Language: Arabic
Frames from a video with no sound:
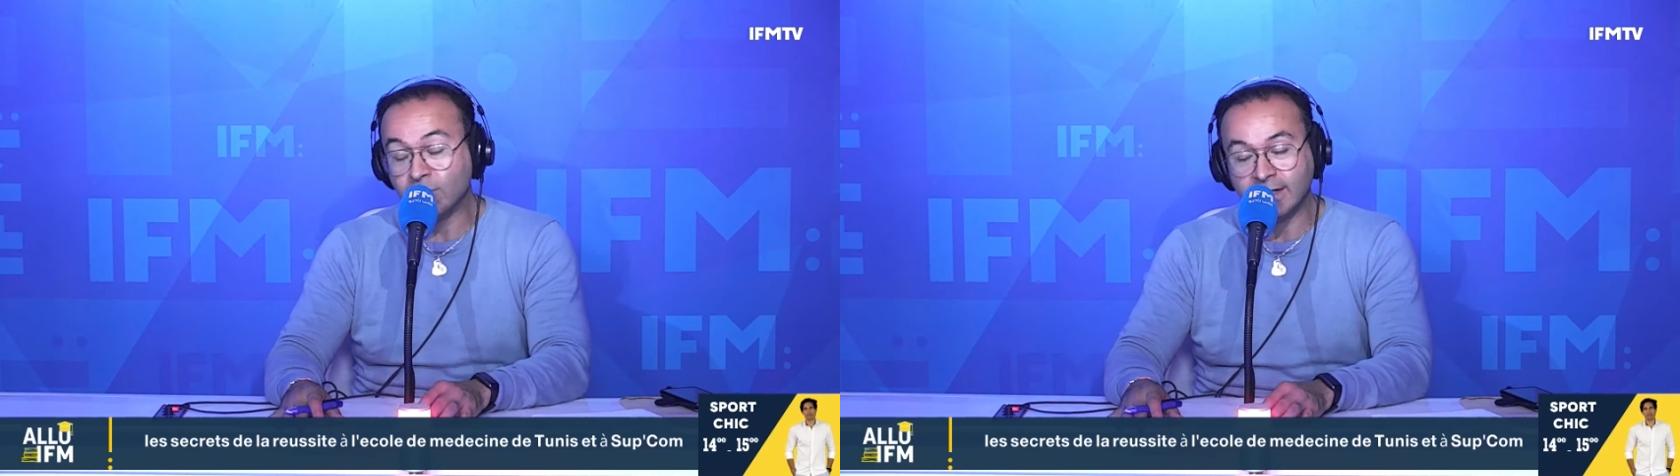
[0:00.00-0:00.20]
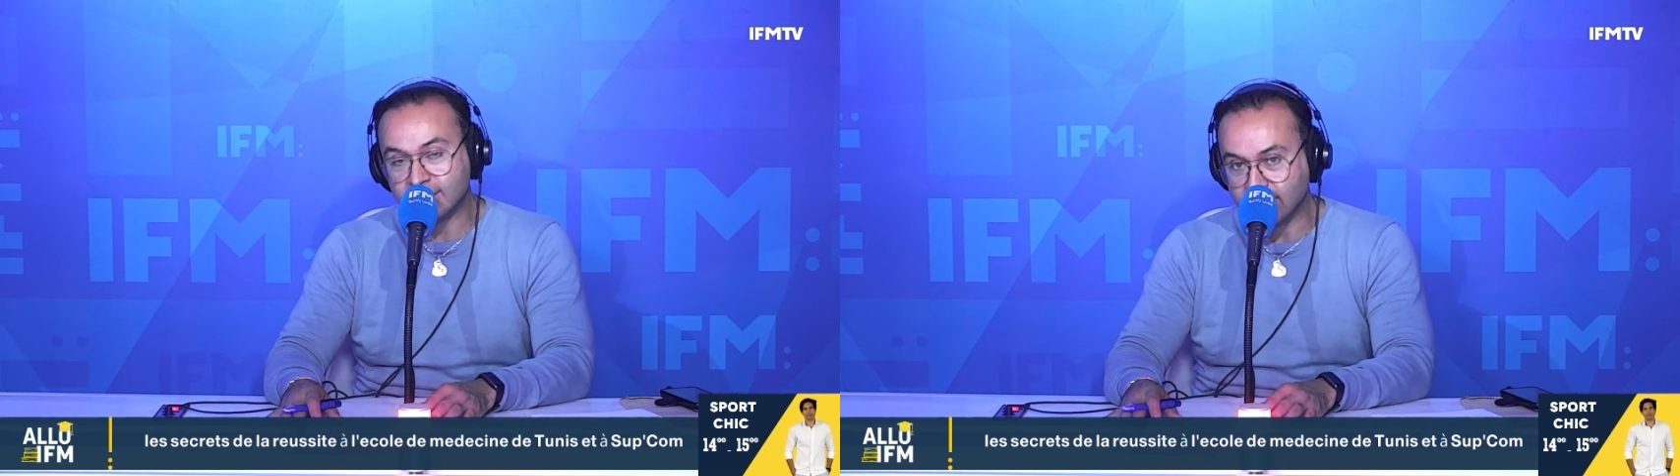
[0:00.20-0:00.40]

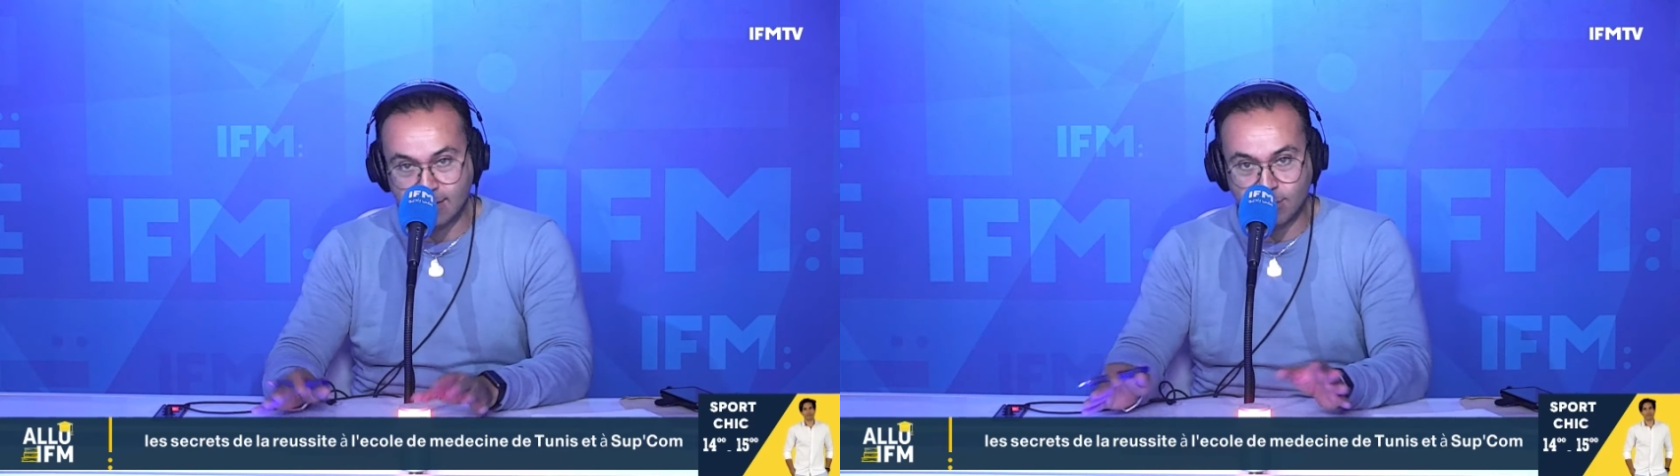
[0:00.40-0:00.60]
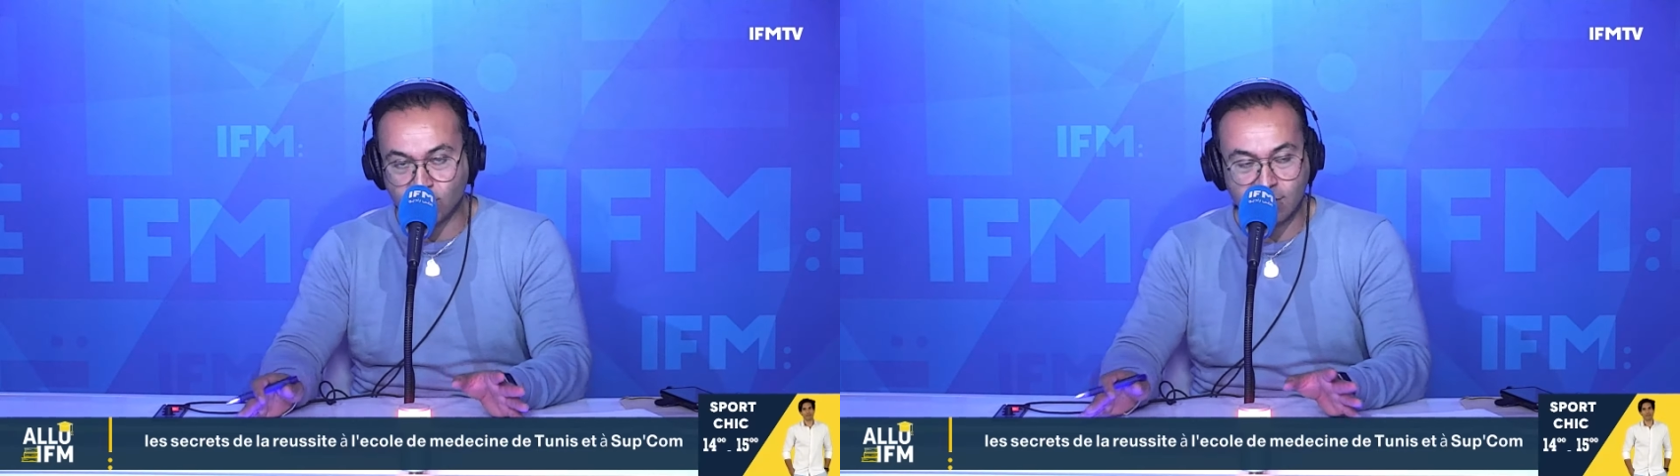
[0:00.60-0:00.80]
ولا
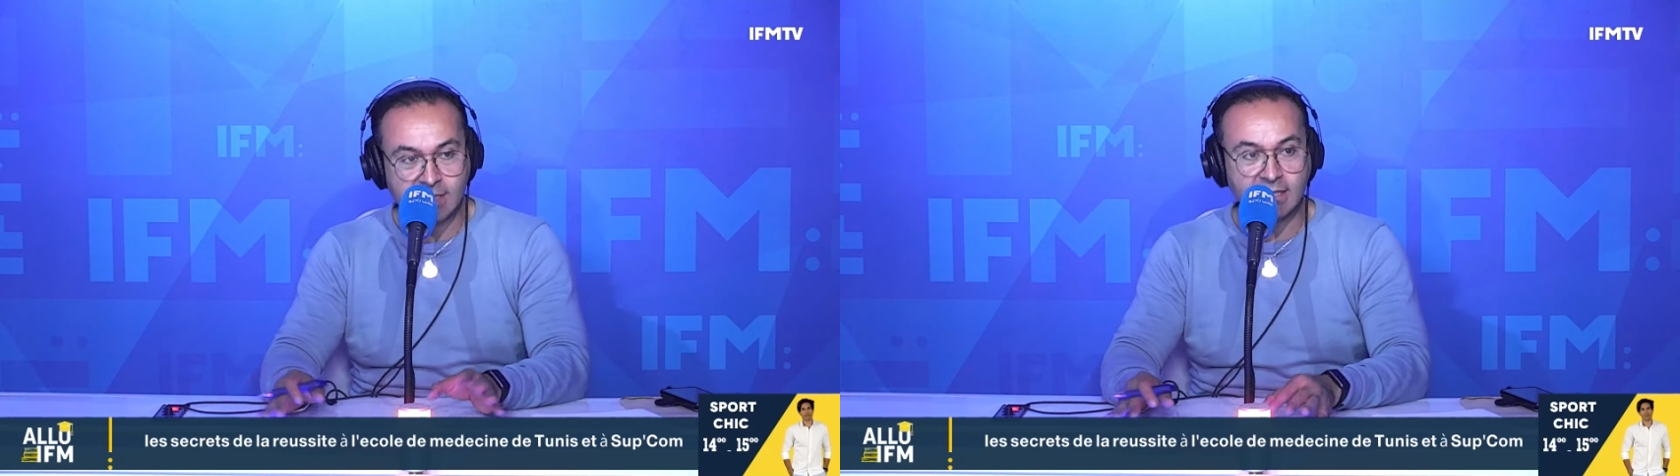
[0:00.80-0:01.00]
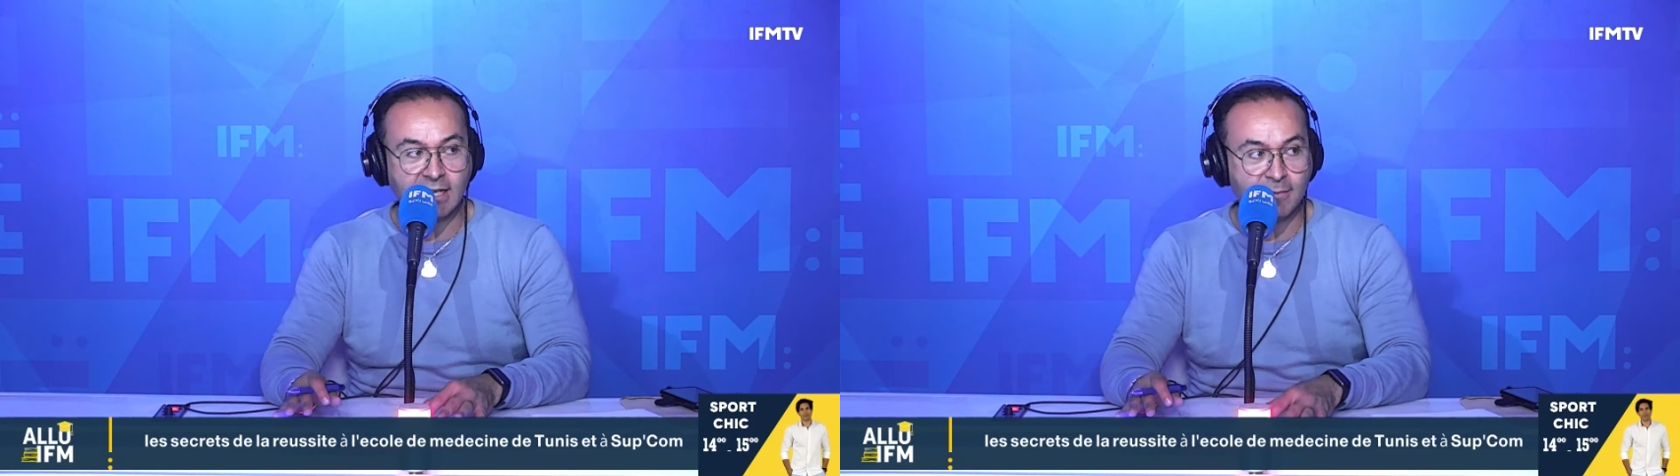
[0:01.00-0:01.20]
تعيب انه
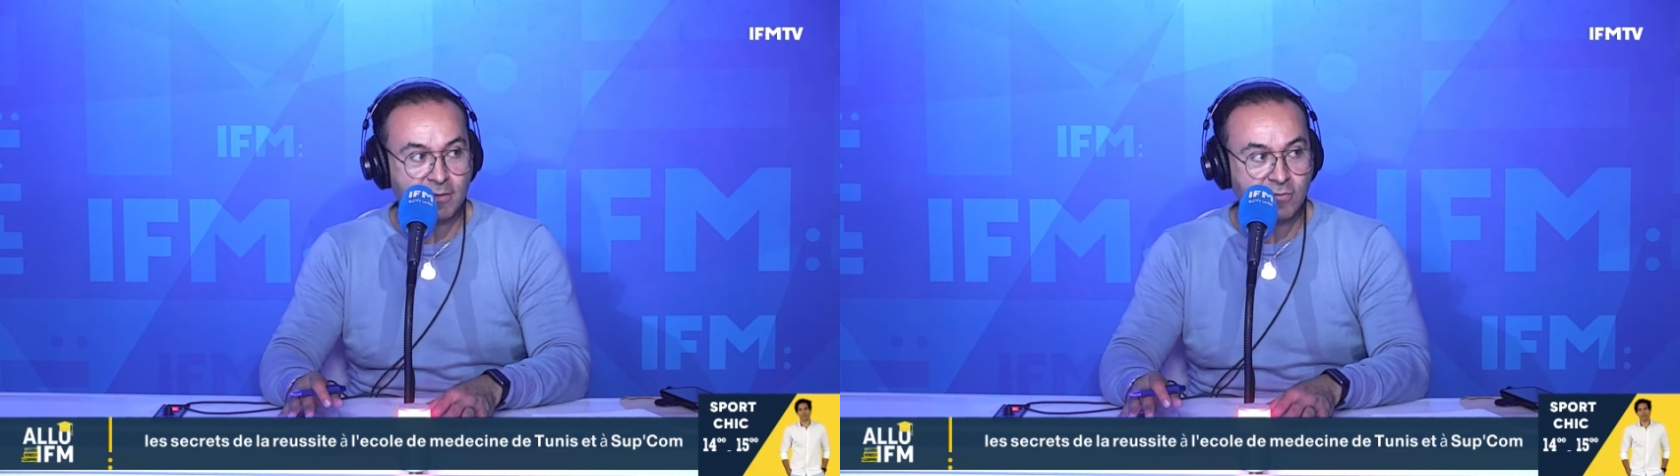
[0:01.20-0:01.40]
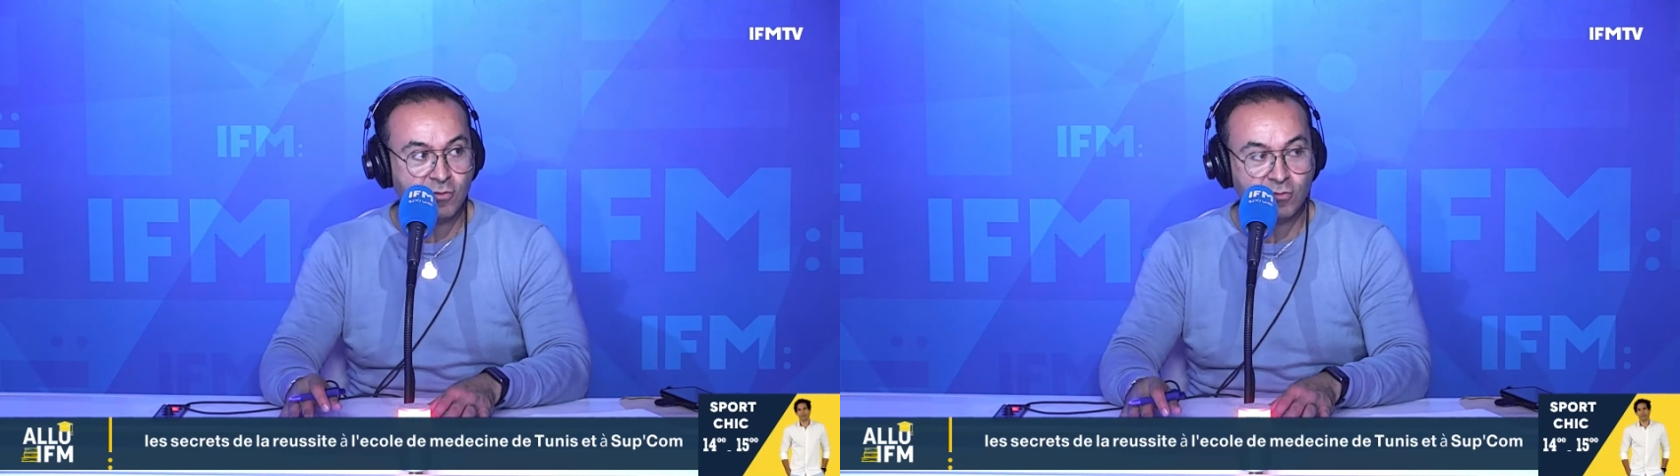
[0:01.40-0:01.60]
الانسان
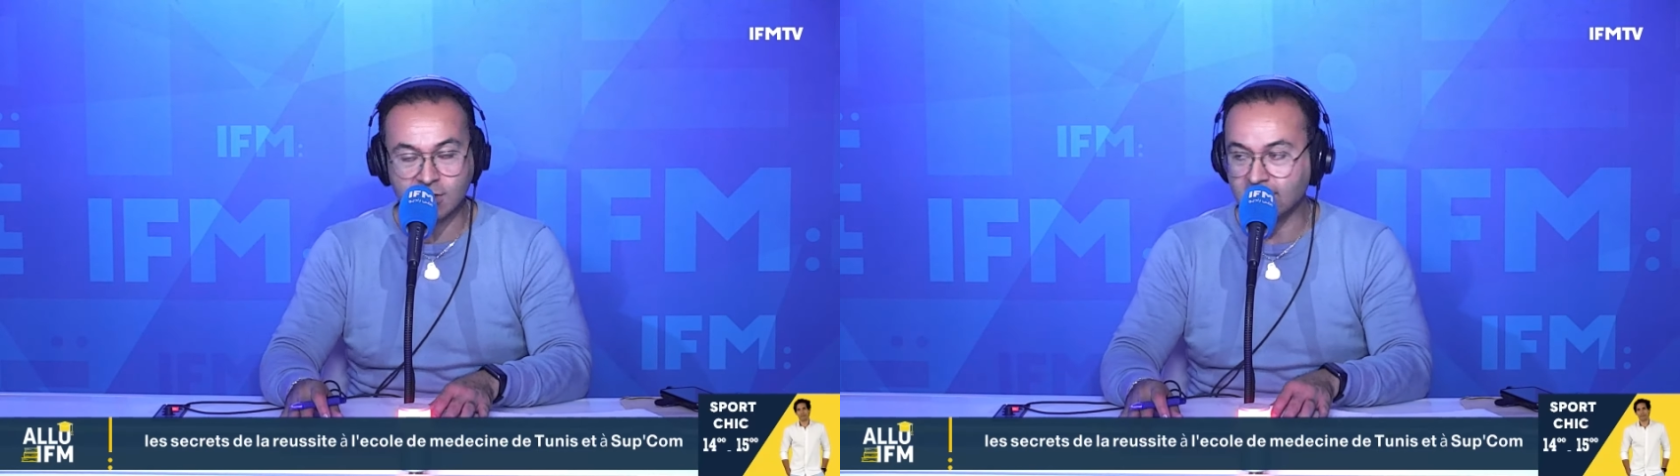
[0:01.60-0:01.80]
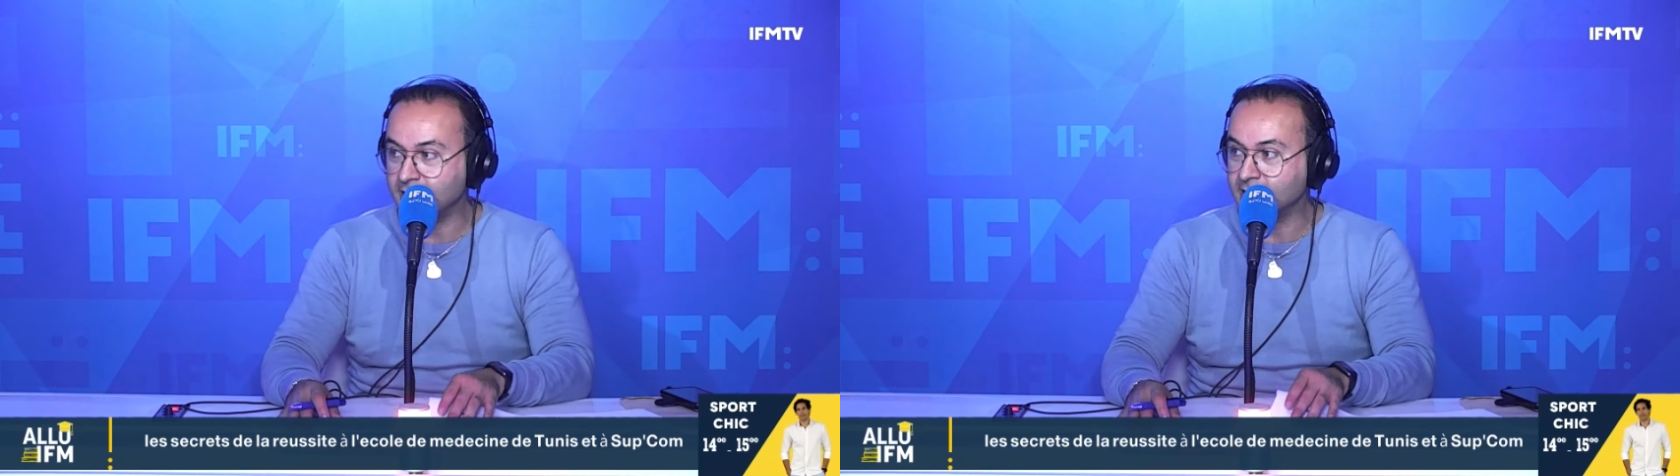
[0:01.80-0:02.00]
يعمل
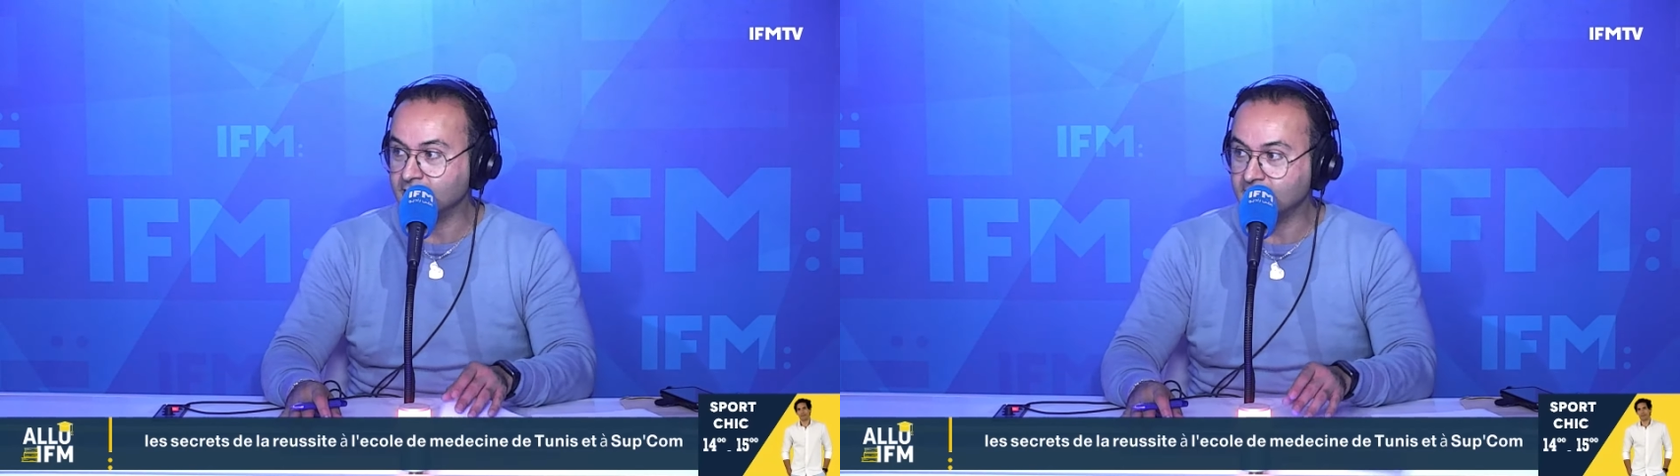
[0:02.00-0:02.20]
فلوس يعني